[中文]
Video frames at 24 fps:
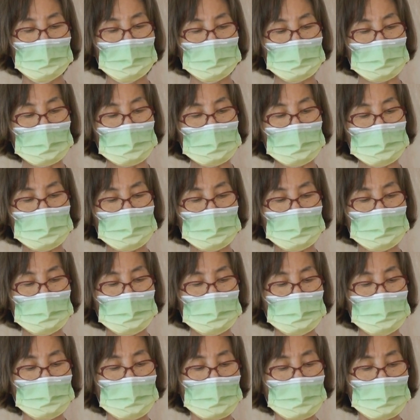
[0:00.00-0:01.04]
那
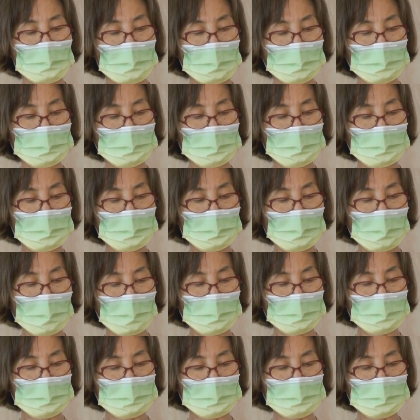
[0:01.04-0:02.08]
时，梅瑟和
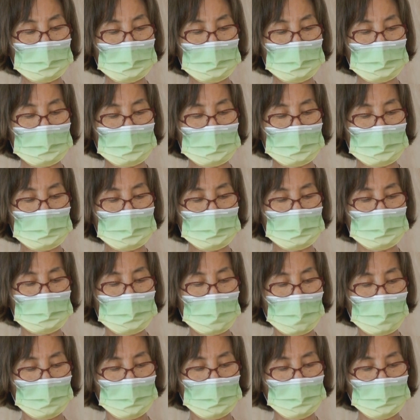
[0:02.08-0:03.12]
以色列人
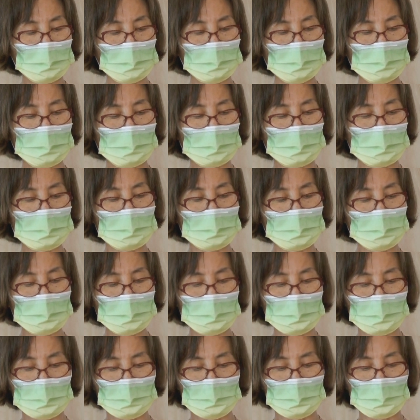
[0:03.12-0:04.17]
唱出了
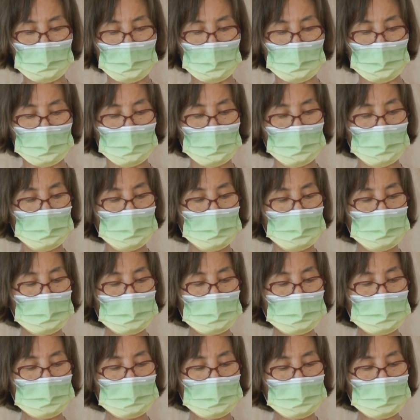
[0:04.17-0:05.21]
这首
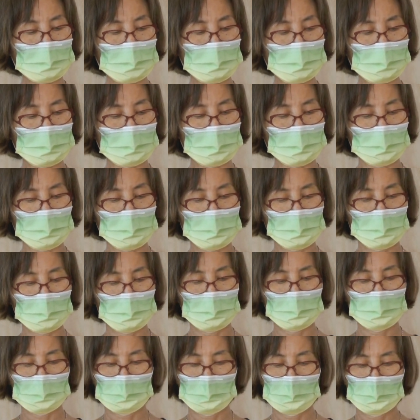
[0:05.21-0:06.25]
诗歌，
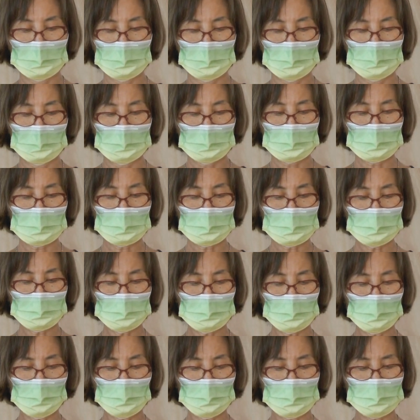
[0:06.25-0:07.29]
歌
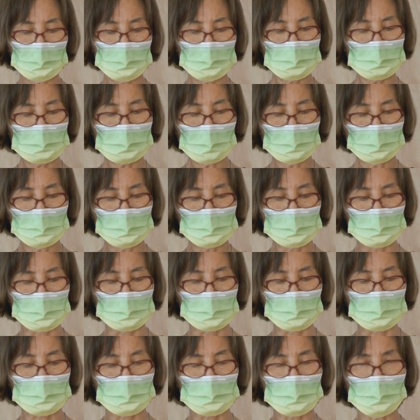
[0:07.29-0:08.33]
颂上主
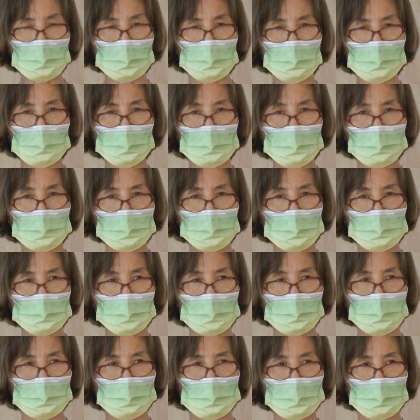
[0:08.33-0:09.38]

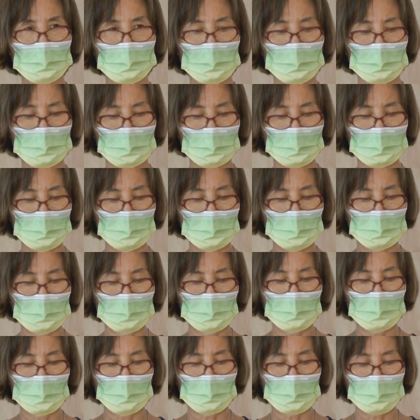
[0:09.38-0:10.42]

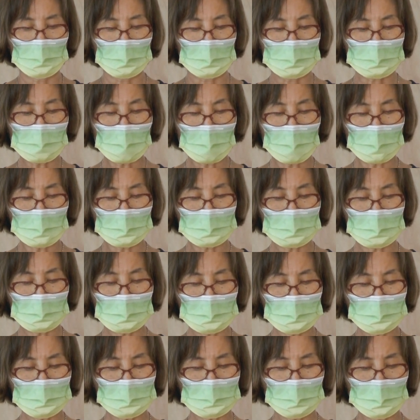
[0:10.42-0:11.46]
说：“我要
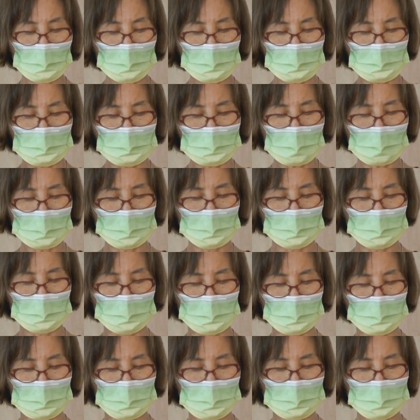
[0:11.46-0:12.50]
歌颂上
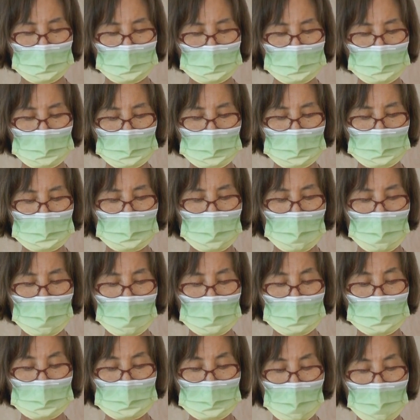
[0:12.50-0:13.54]
主，因为
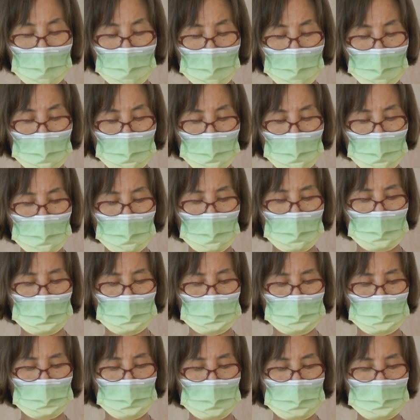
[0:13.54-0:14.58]
他大获
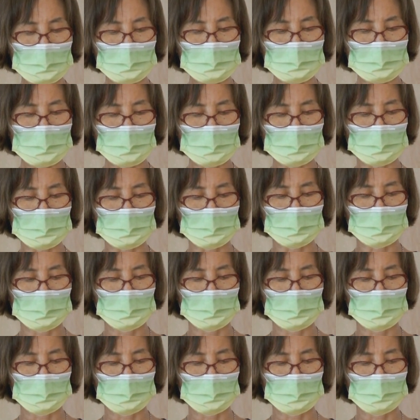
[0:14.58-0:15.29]
全胜。